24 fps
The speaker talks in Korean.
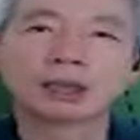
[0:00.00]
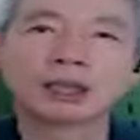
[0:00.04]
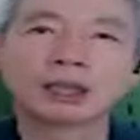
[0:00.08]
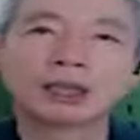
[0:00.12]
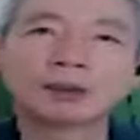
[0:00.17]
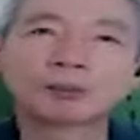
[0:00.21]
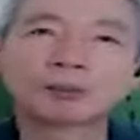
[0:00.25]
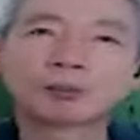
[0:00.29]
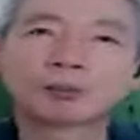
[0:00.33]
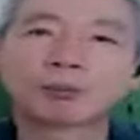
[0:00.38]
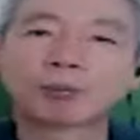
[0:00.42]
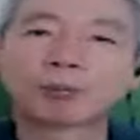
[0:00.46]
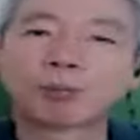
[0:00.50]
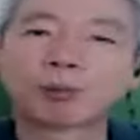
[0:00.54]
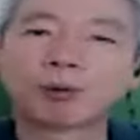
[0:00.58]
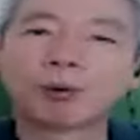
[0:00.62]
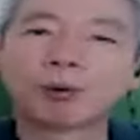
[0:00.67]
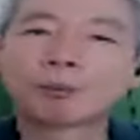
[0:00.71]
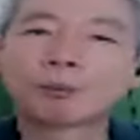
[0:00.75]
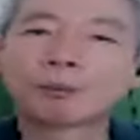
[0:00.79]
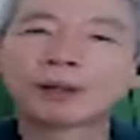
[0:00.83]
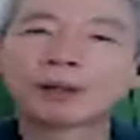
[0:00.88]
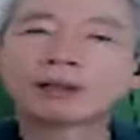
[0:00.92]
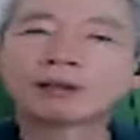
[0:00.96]
이
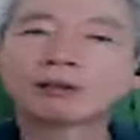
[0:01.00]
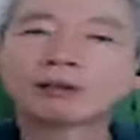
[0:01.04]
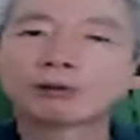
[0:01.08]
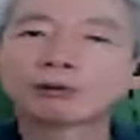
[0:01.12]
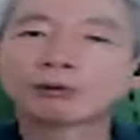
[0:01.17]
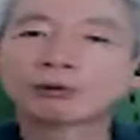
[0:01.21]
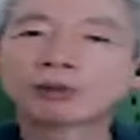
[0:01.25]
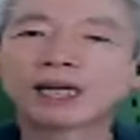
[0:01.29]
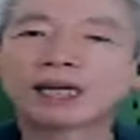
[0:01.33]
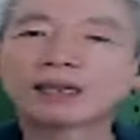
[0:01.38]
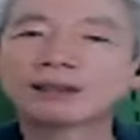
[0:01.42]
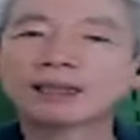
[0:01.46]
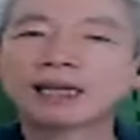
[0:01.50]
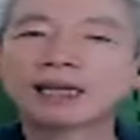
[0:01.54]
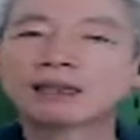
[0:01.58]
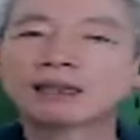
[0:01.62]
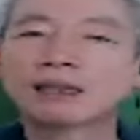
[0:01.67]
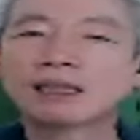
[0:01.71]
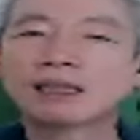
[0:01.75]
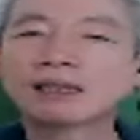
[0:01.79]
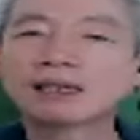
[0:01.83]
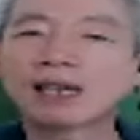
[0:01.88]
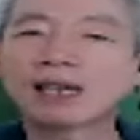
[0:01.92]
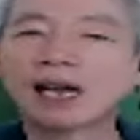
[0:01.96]
볼펜 들고
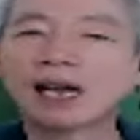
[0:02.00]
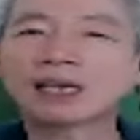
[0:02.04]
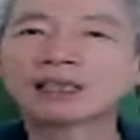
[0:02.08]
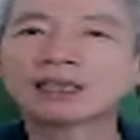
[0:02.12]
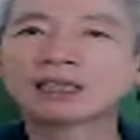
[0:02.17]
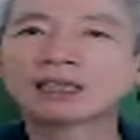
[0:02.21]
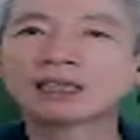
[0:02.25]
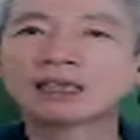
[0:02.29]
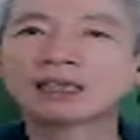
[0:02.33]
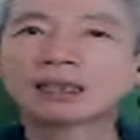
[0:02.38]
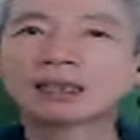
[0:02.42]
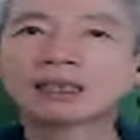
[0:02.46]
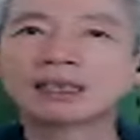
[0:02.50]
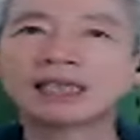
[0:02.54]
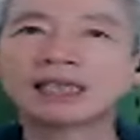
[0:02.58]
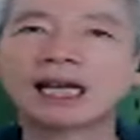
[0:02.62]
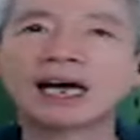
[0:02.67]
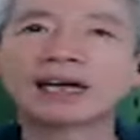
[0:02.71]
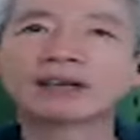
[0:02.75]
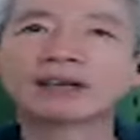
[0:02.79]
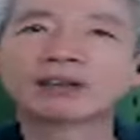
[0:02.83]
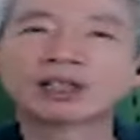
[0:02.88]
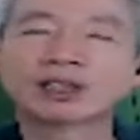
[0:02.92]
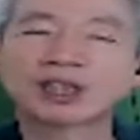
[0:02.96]
잔다는 이 사실이
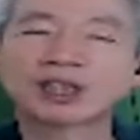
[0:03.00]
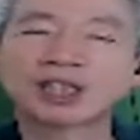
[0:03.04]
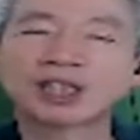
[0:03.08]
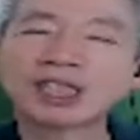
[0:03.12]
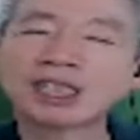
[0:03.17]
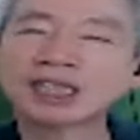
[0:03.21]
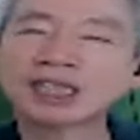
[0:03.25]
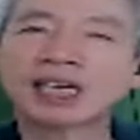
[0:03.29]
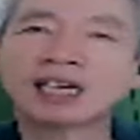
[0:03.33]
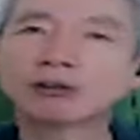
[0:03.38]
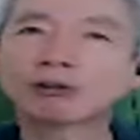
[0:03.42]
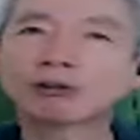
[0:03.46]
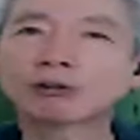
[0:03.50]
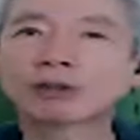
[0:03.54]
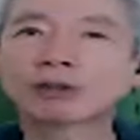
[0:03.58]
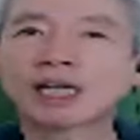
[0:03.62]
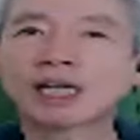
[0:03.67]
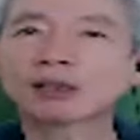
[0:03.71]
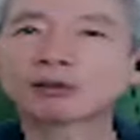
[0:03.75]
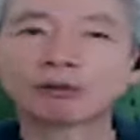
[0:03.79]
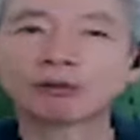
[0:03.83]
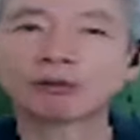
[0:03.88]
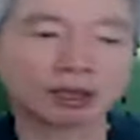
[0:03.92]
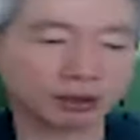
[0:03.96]
얘한테 칭찬으로
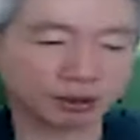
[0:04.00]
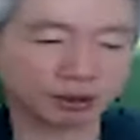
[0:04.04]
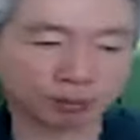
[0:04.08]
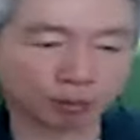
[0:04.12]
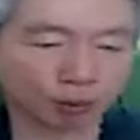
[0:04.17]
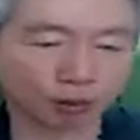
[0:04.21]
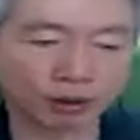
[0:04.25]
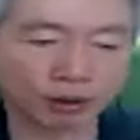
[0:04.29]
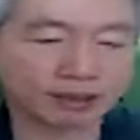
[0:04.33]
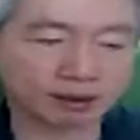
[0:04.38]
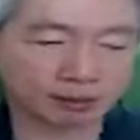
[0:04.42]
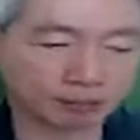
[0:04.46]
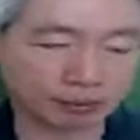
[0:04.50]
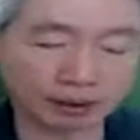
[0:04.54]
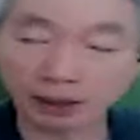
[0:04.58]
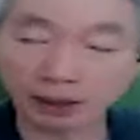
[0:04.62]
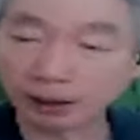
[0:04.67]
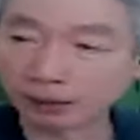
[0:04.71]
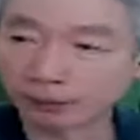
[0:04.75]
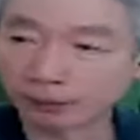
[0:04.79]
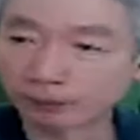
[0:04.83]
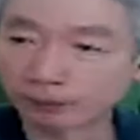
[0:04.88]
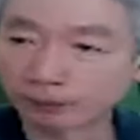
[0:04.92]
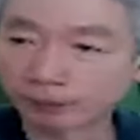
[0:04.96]
작용할지
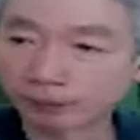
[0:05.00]
몰랐습니다.